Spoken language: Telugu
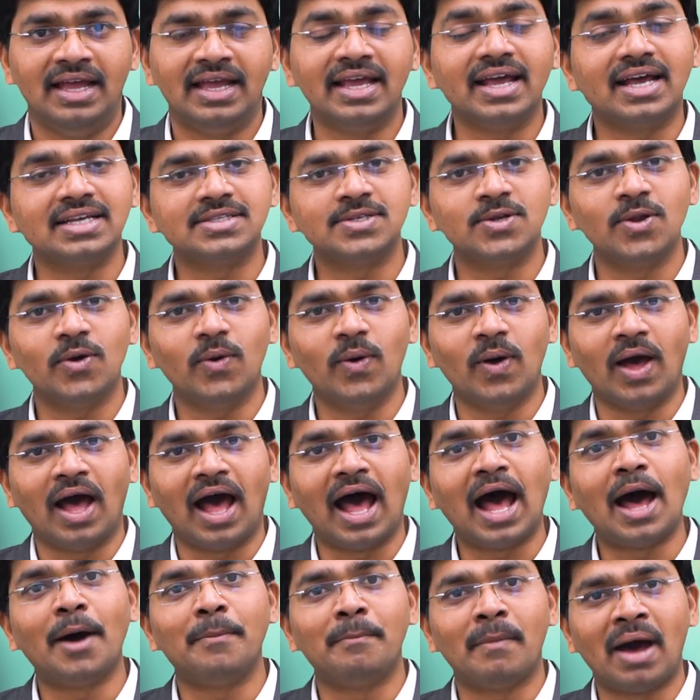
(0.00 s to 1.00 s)
ఇంకా అసలు
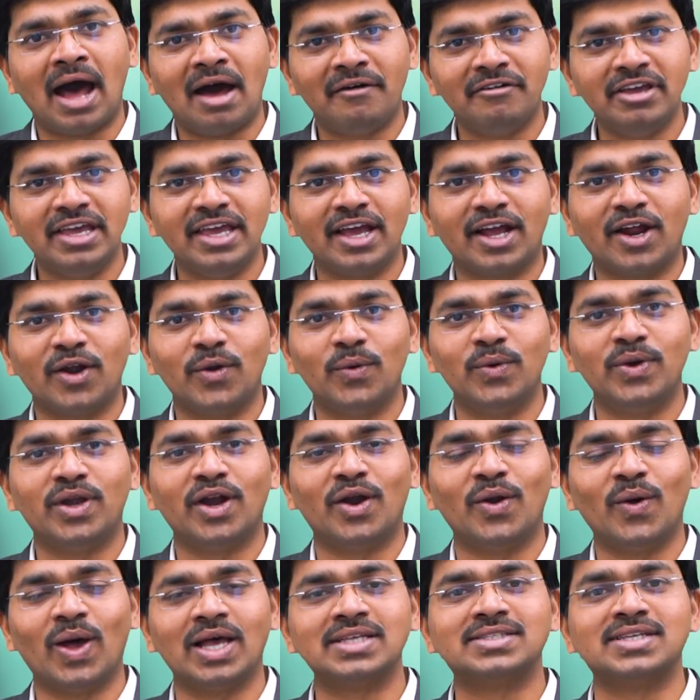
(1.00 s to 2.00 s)
ఆ మామయ్య
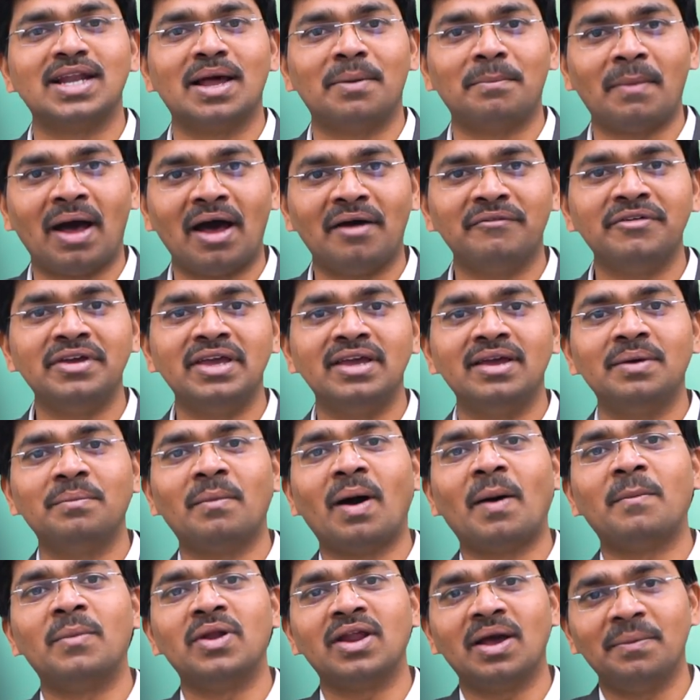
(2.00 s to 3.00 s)
ఎక్కడ అసలు ఆ మామయ్య
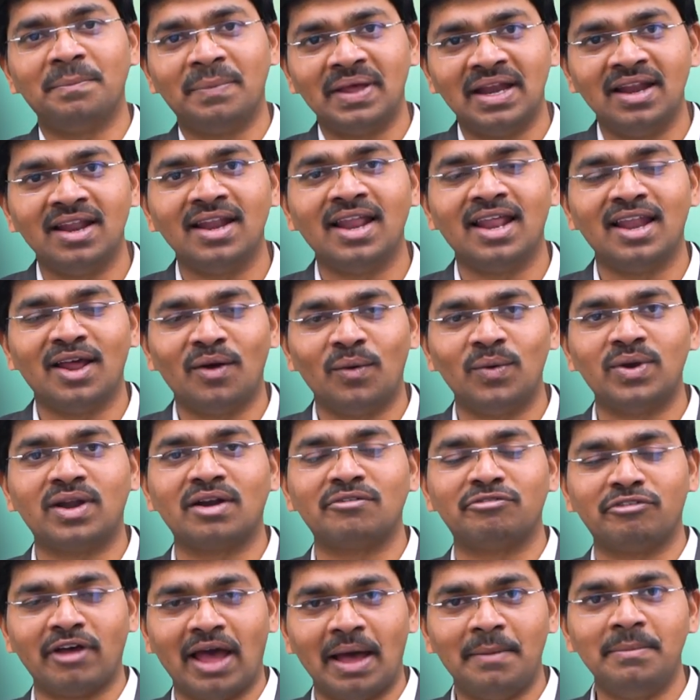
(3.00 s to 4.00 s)
మామూలుగా పిల్లలు ఎలా
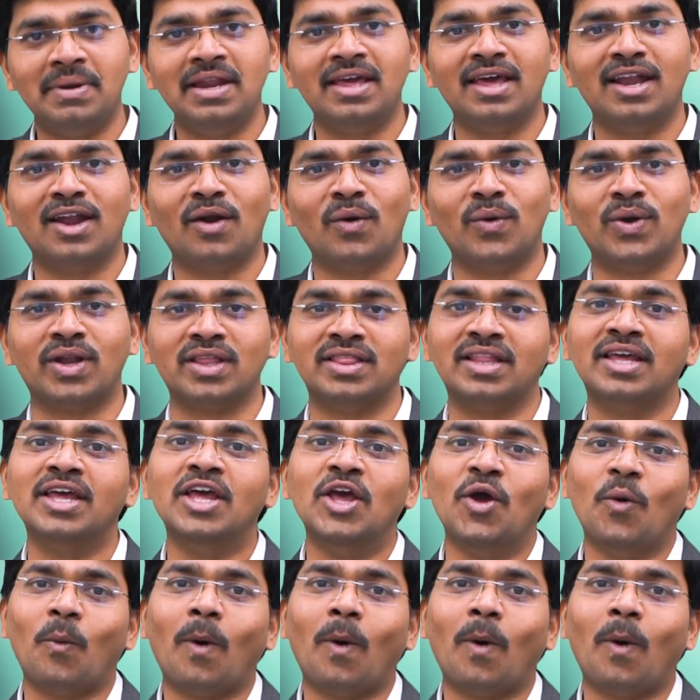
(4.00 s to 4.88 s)
ఉంటారు ఫ్యామిలీ ఎలా ఉంటుంది